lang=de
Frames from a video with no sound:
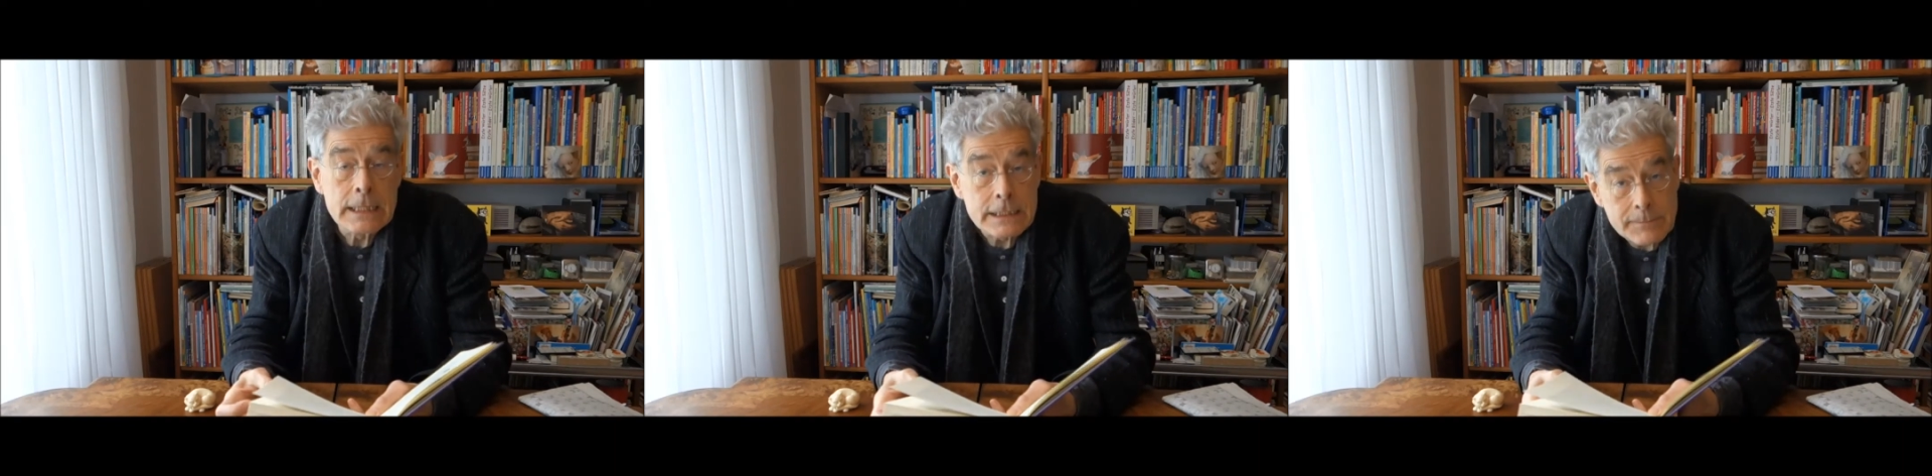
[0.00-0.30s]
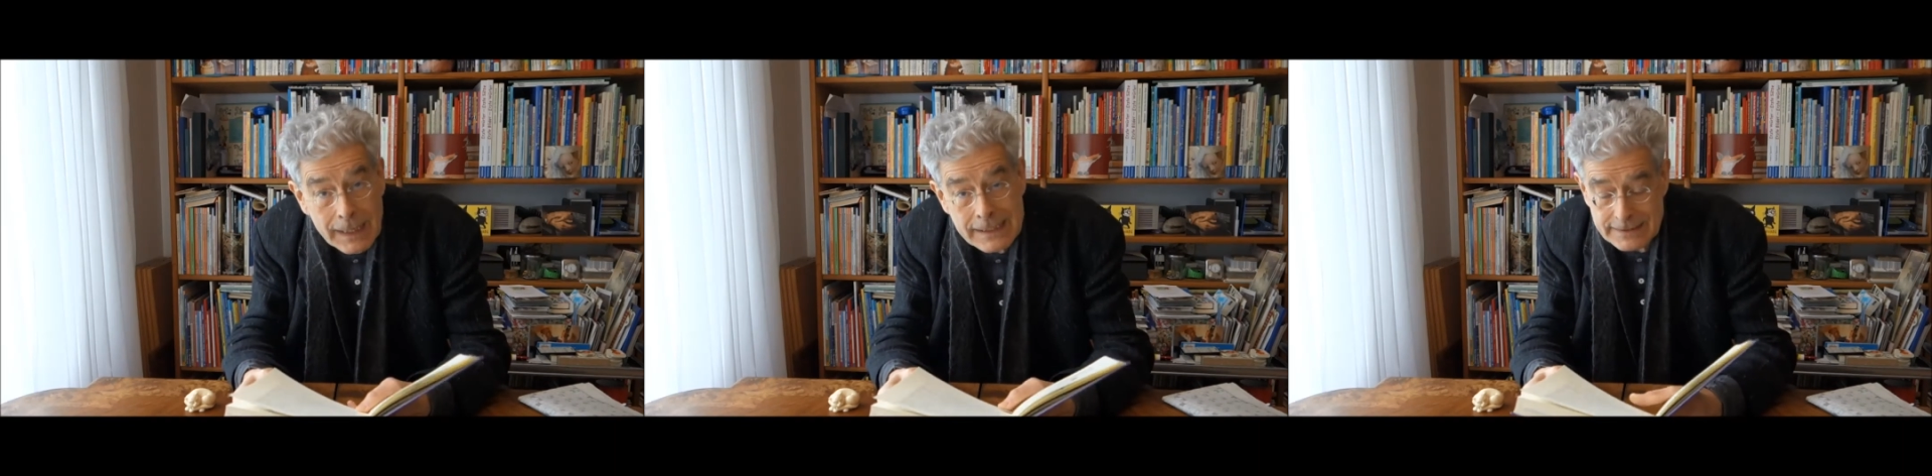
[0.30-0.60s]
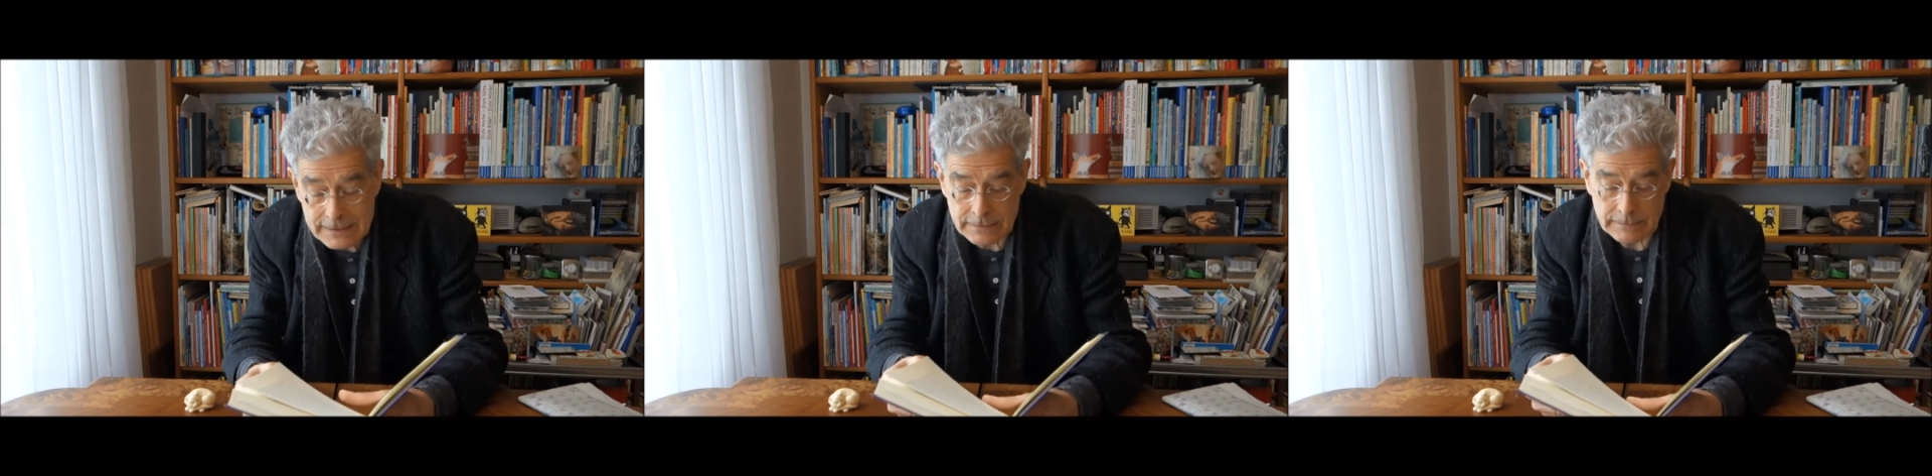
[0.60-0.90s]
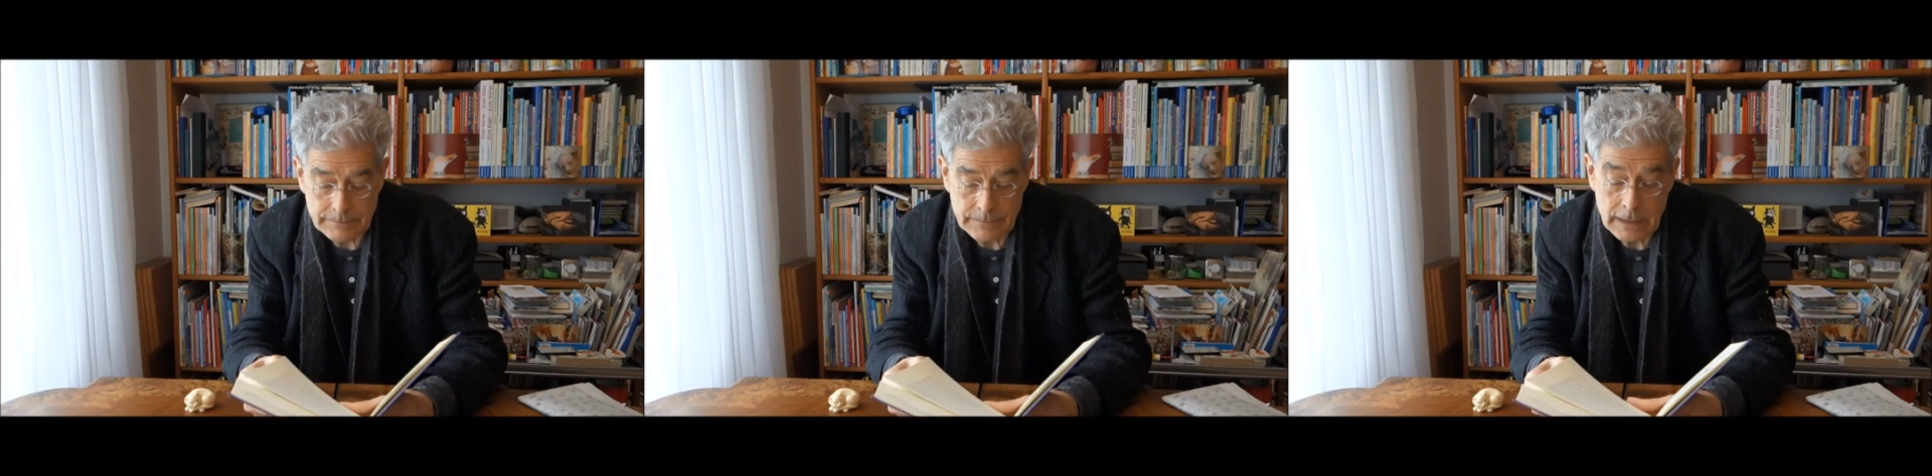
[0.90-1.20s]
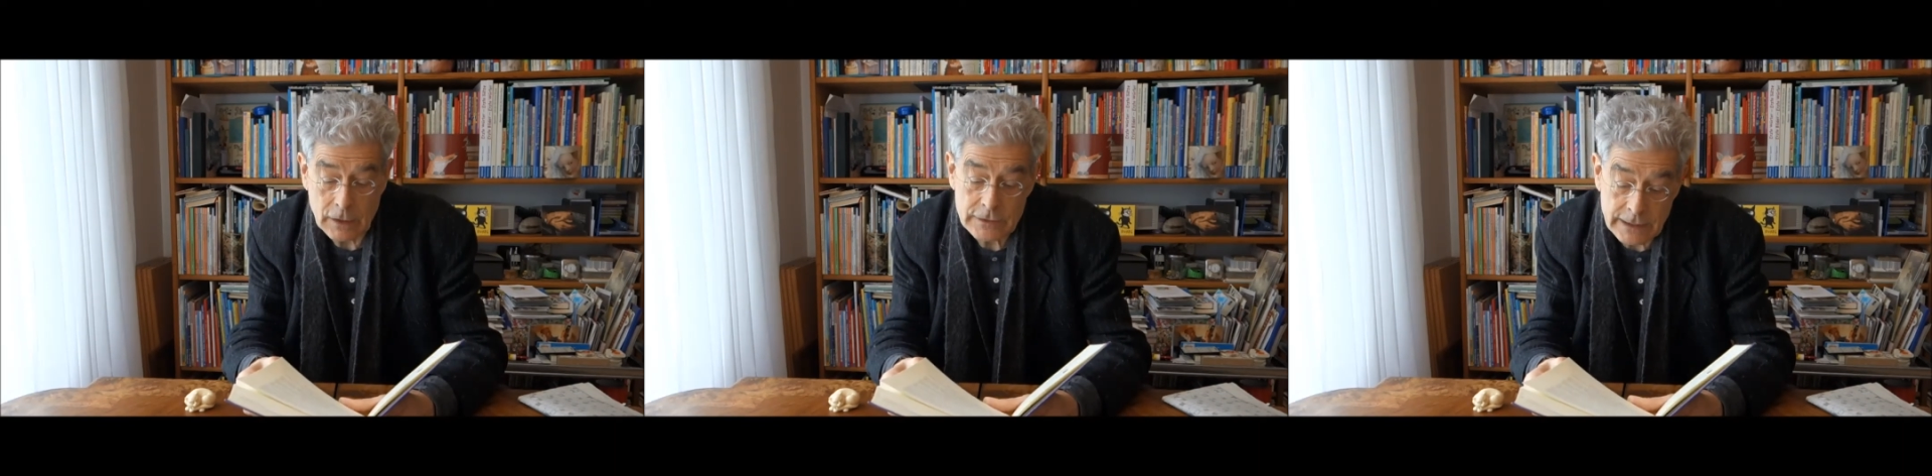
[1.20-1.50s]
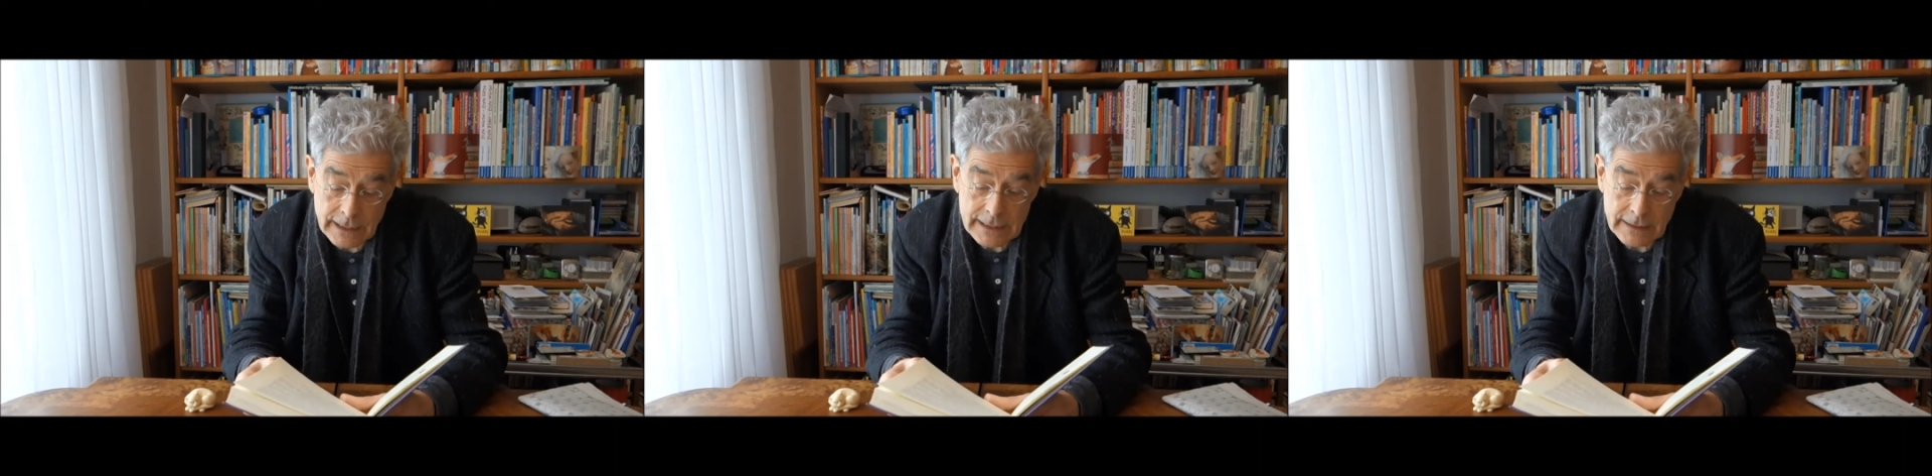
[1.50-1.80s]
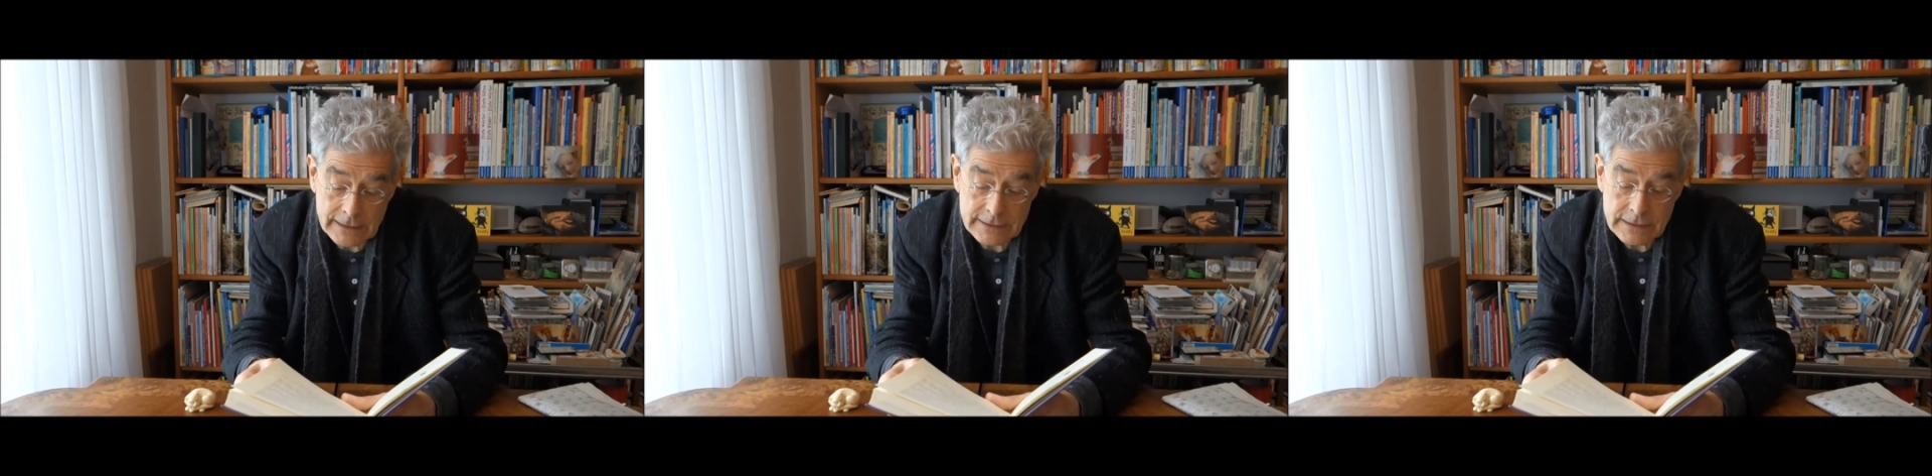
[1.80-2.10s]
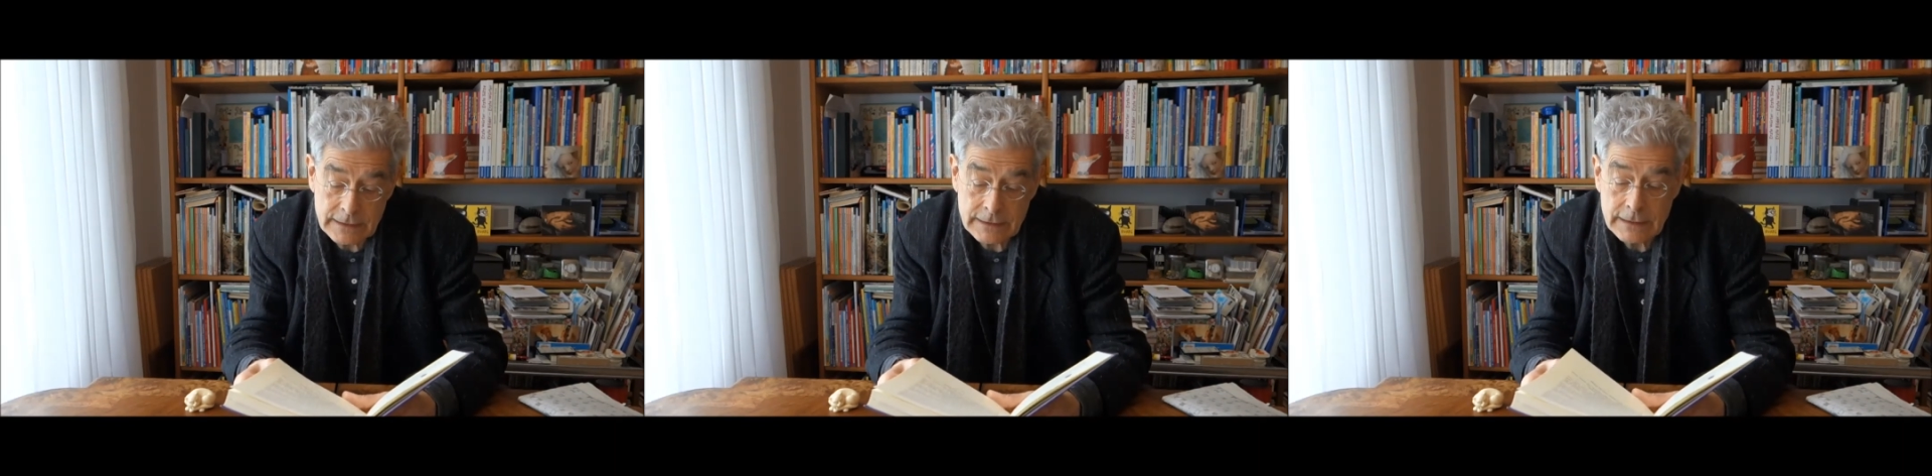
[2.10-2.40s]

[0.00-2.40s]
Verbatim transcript: Die meisten aus seiner Klasse